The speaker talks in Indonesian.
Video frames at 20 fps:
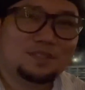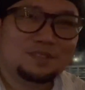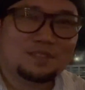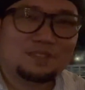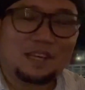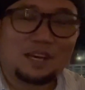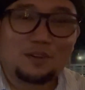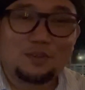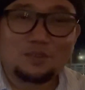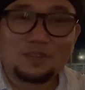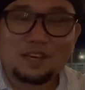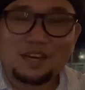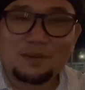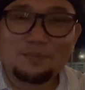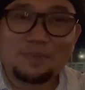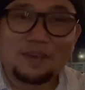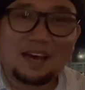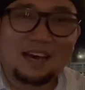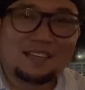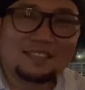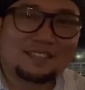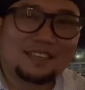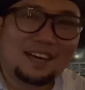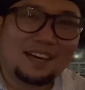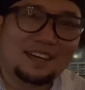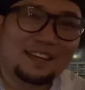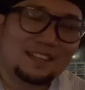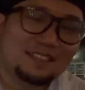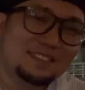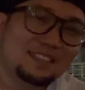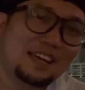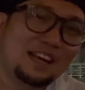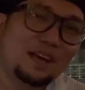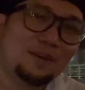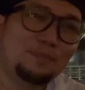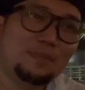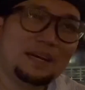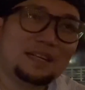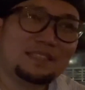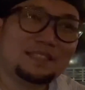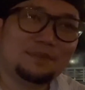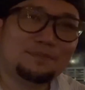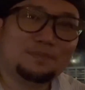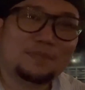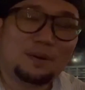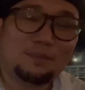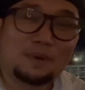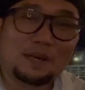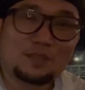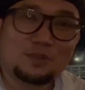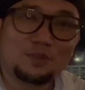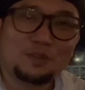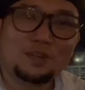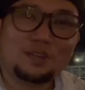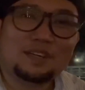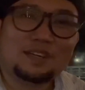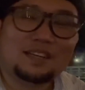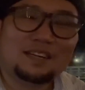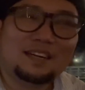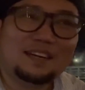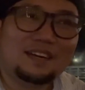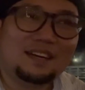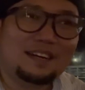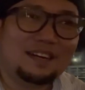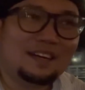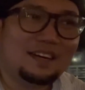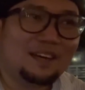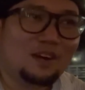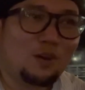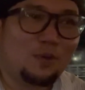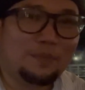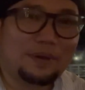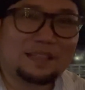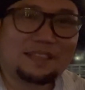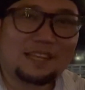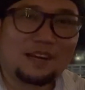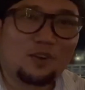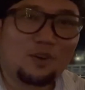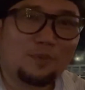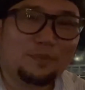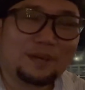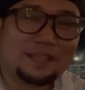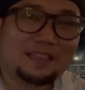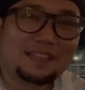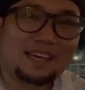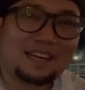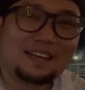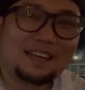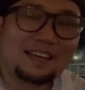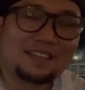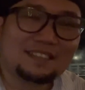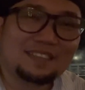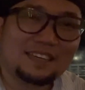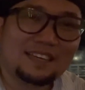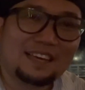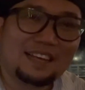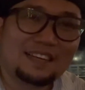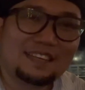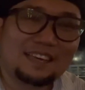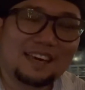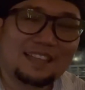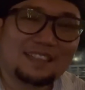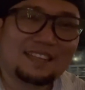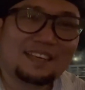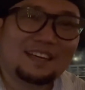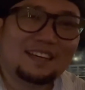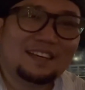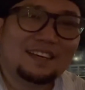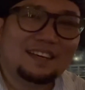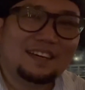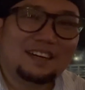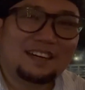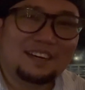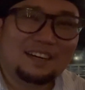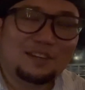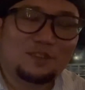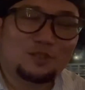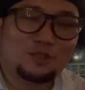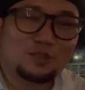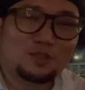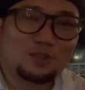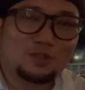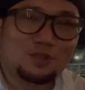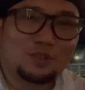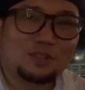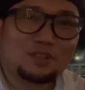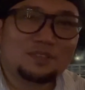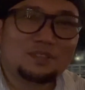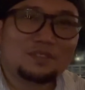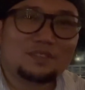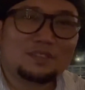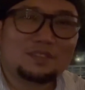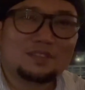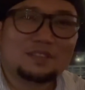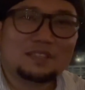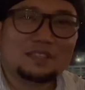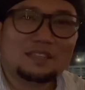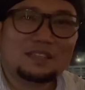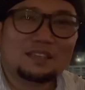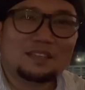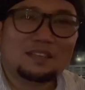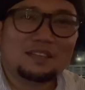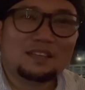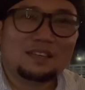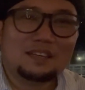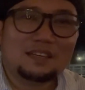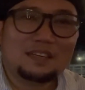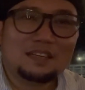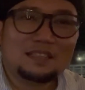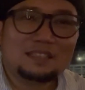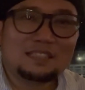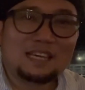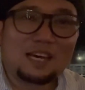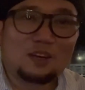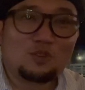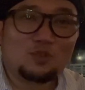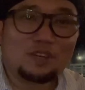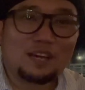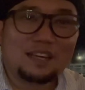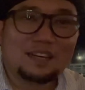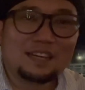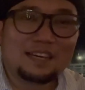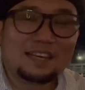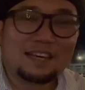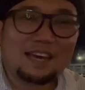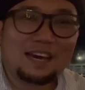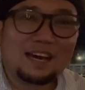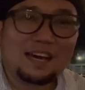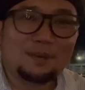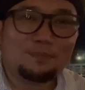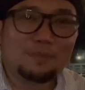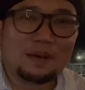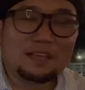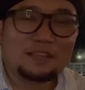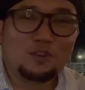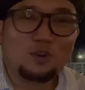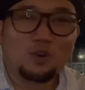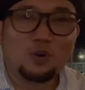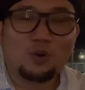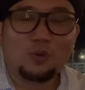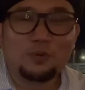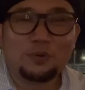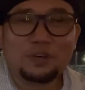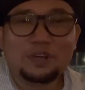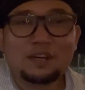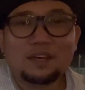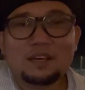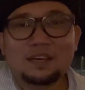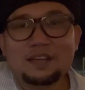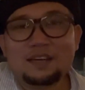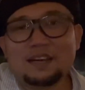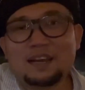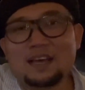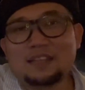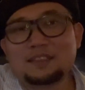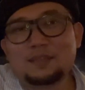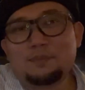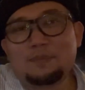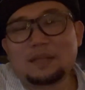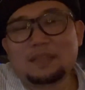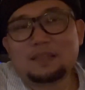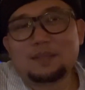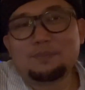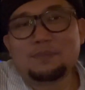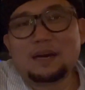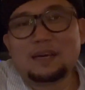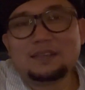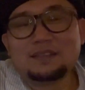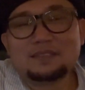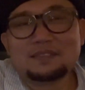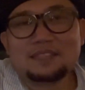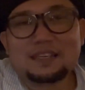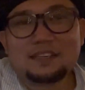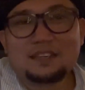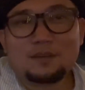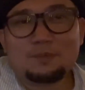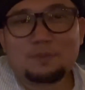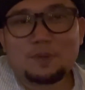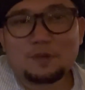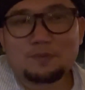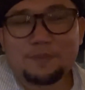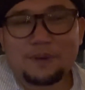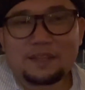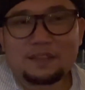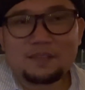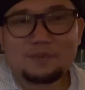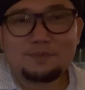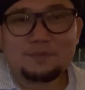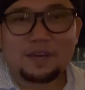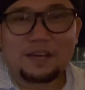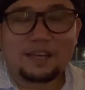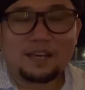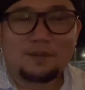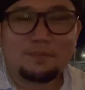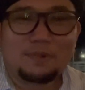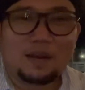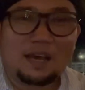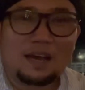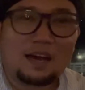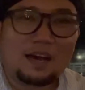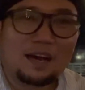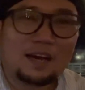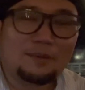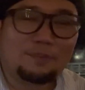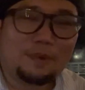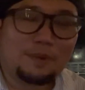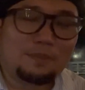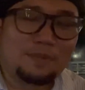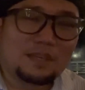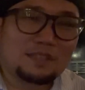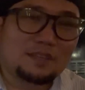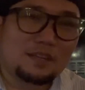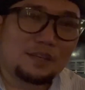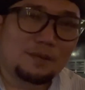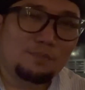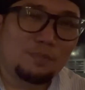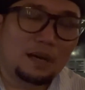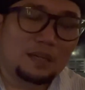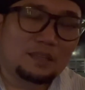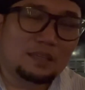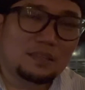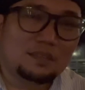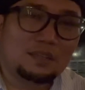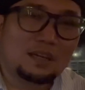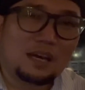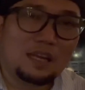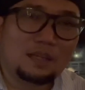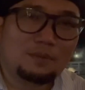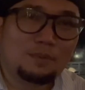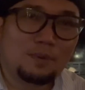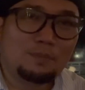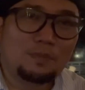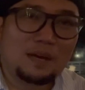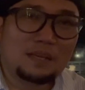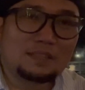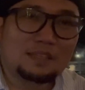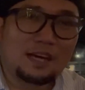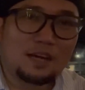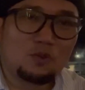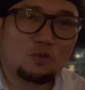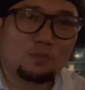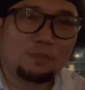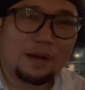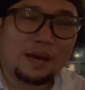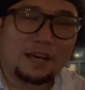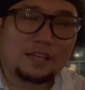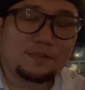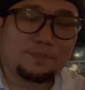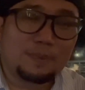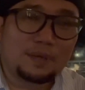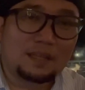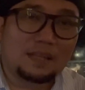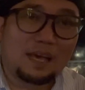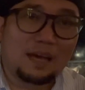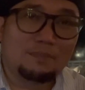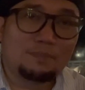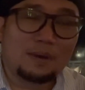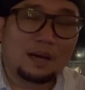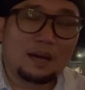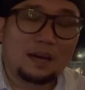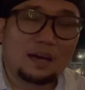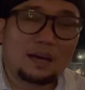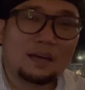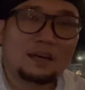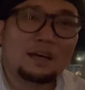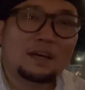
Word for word: sarungnya biasa dan segala macam termasuk eh, komentar-komentar uh, yang saya lihat uh, untuk uh, sarung yang dikenakan Pak Jokowi. Nah, teman-teman, channel perspektif saya belakangan memang sering banyak sekali membahas sarung BAS. Pertama,